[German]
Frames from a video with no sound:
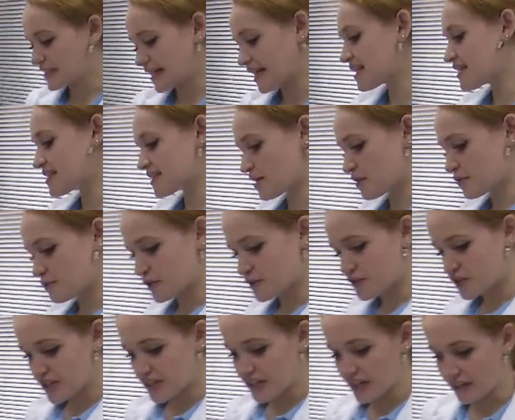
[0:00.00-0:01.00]
kann das ja auch
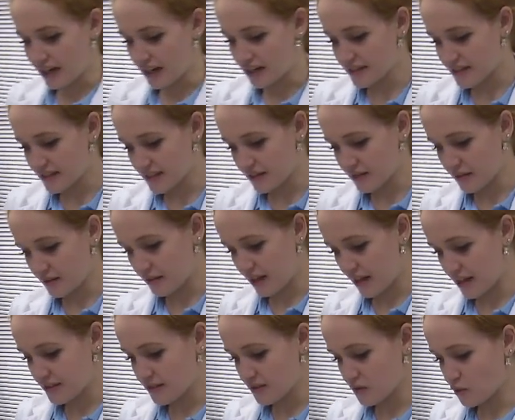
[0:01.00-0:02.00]
verstehen. Als, äh,
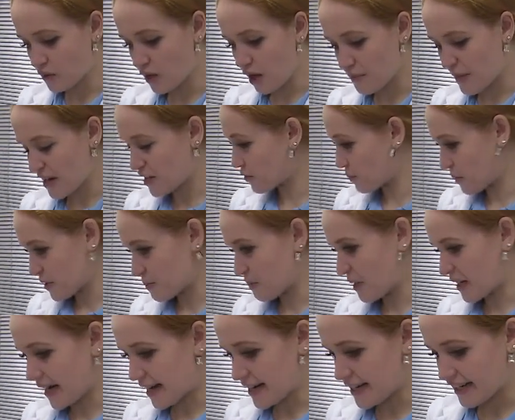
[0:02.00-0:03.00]
als junger Mensch möchte
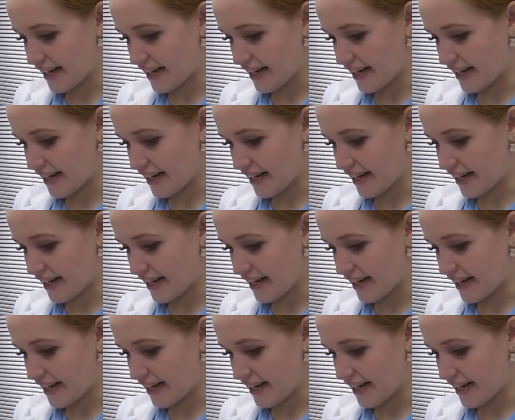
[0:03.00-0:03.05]
man keine